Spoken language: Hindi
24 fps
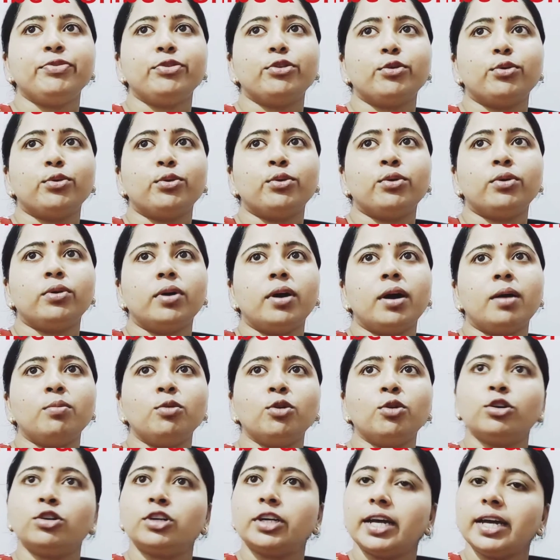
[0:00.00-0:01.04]
तो हम
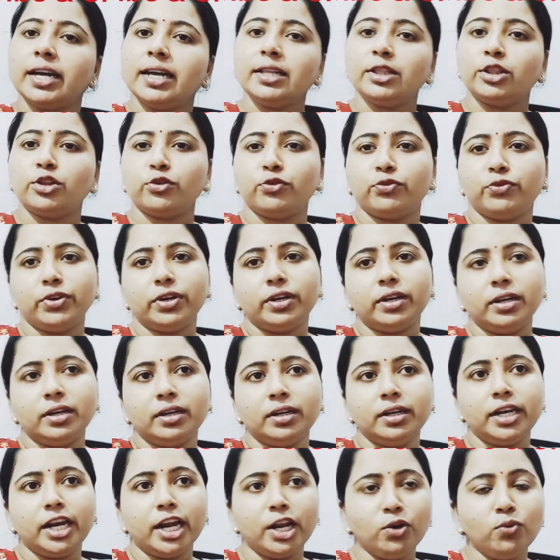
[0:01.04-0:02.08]
लोग गए तो फिर
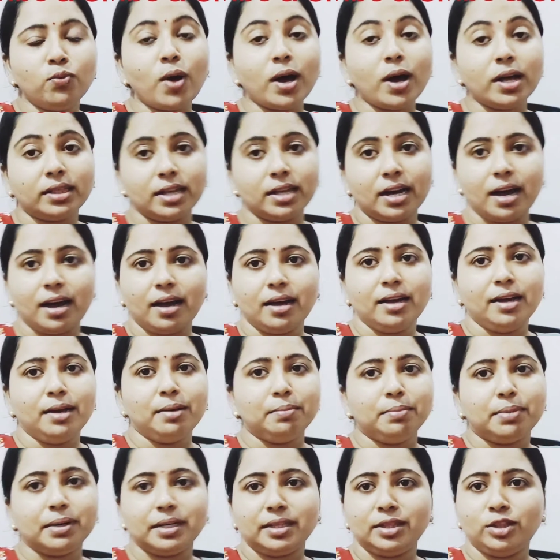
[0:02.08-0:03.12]
नेनुआ था
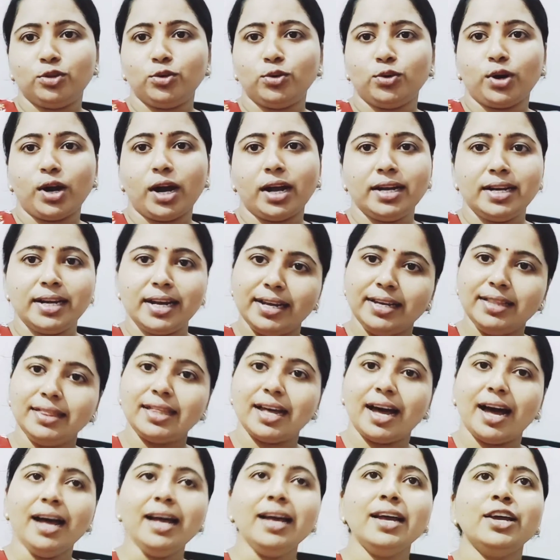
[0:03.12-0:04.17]
पर तोराई नहीं
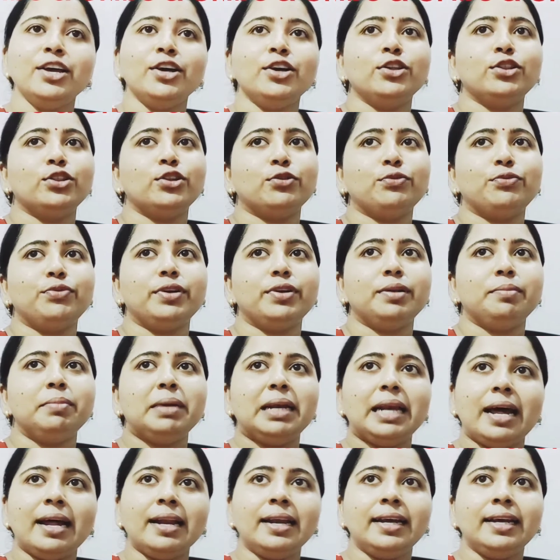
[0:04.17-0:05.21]
था तो फिर
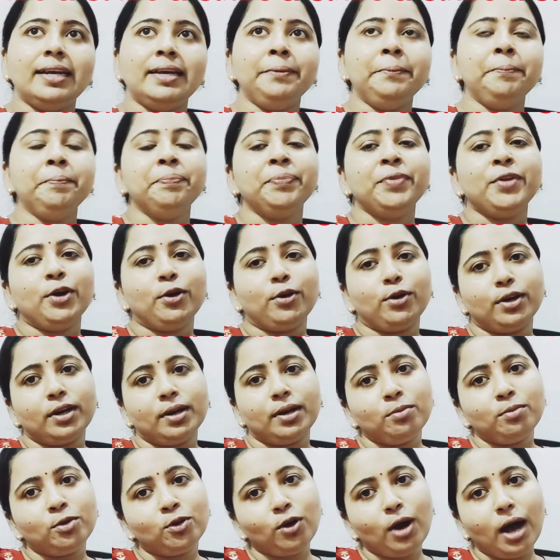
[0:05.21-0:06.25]
मिला नहीं और
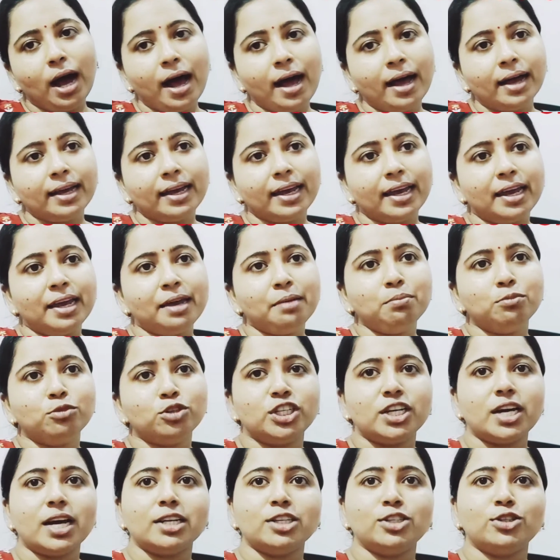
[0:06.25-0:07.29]
हम लोग आ गए
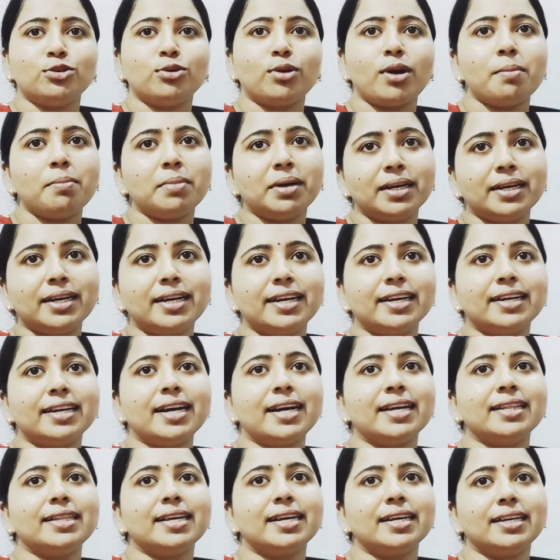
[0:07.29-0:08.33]
मुझे आज थोड़ा मन कर
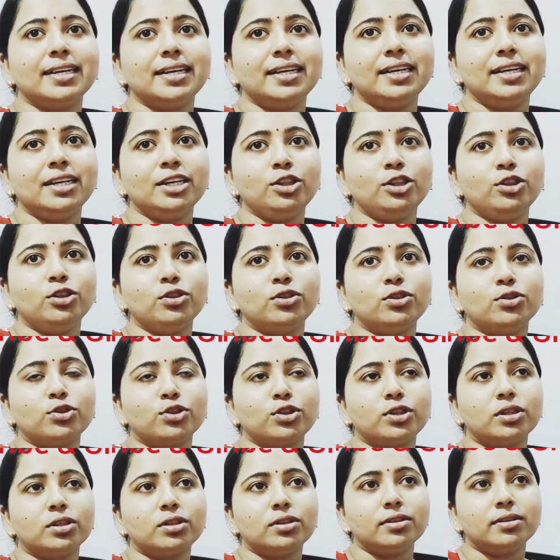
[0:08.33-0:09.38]
रहा था कि
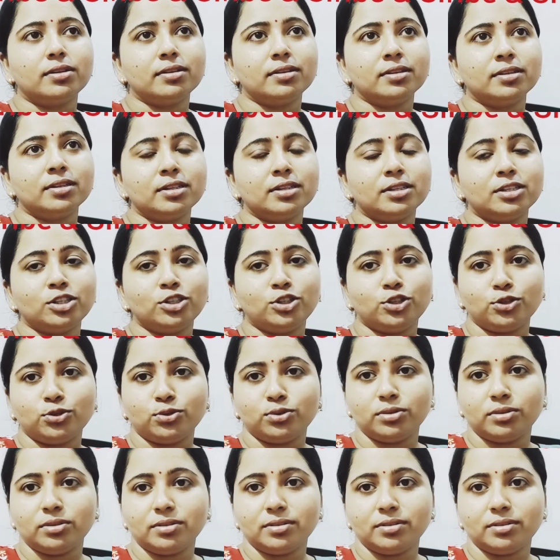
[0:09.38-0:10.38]
हम्म, जो